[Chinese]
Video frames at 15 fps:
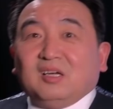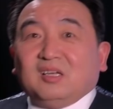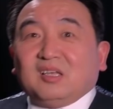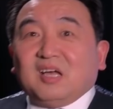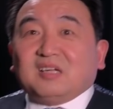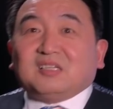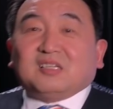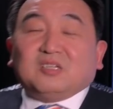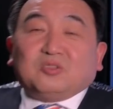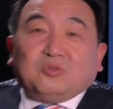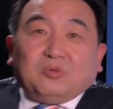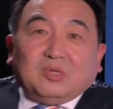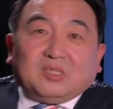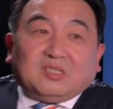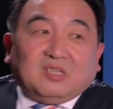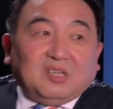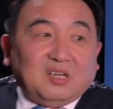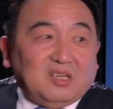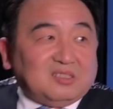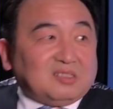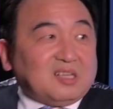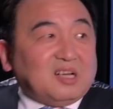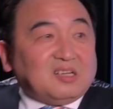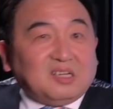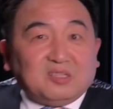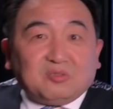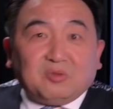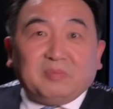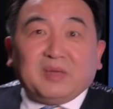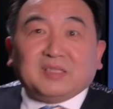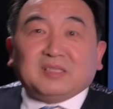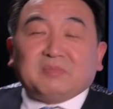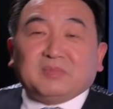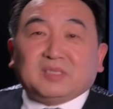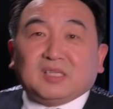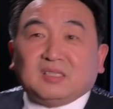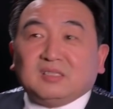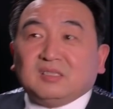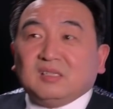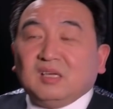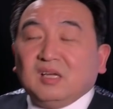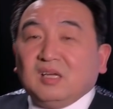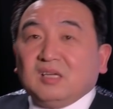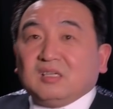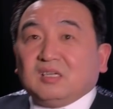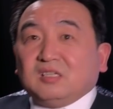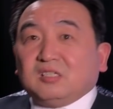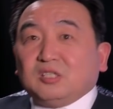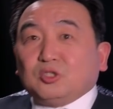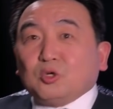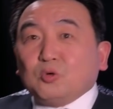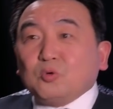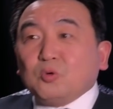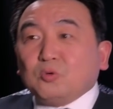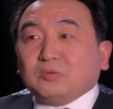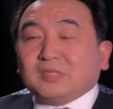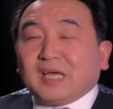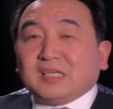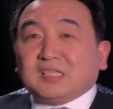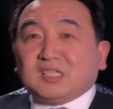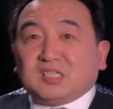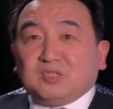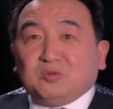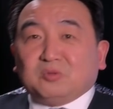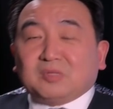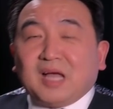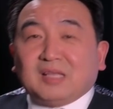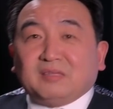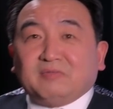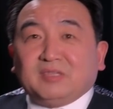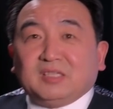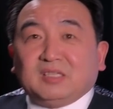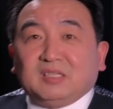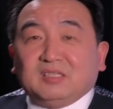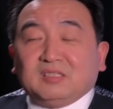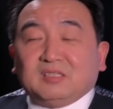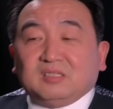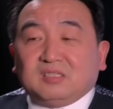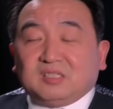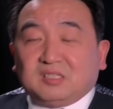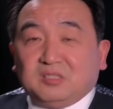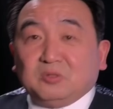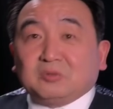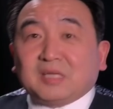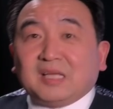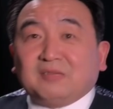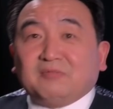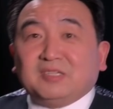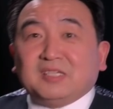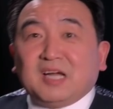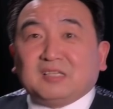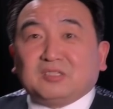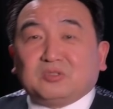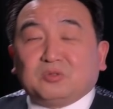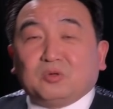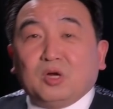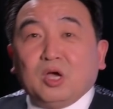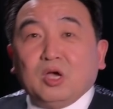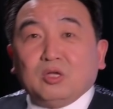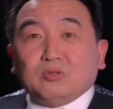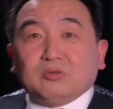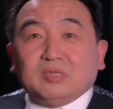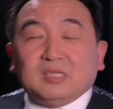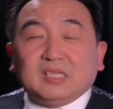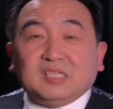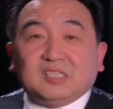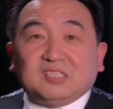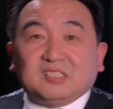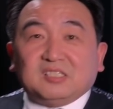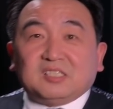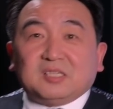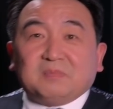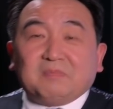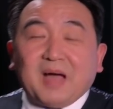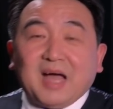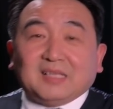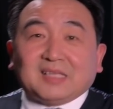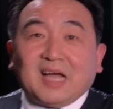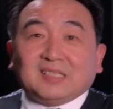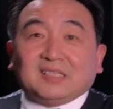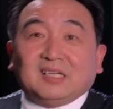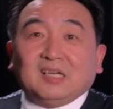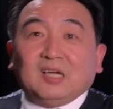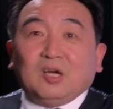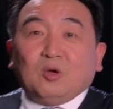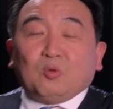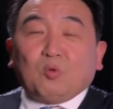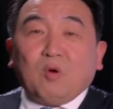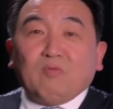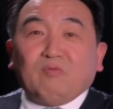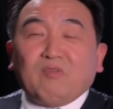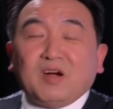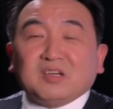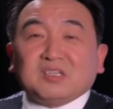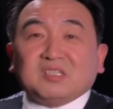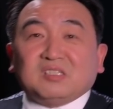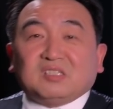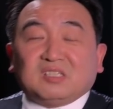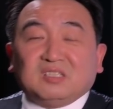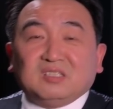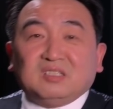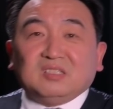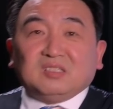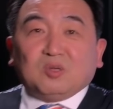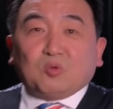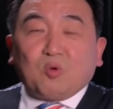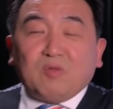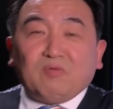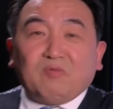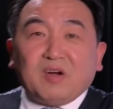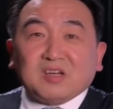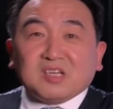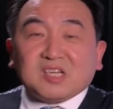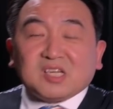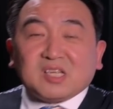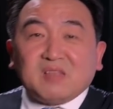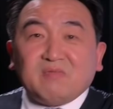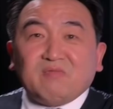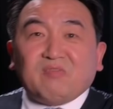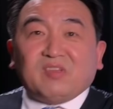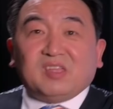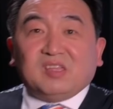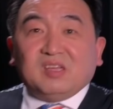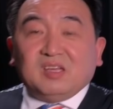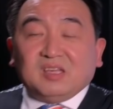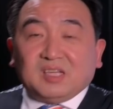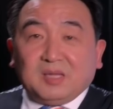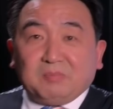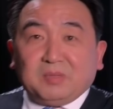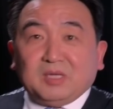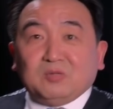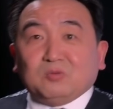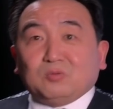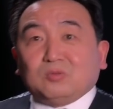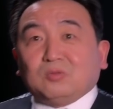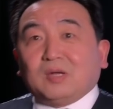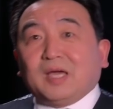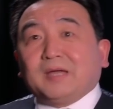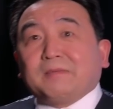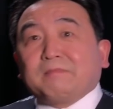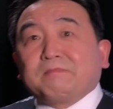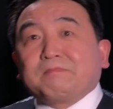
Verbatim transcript: 他是个学者，他可以随便那么登，可是中共在使用他的问题的，使用他的文章的时候，却一直是把他的官方曾经的官方身份给披露出来。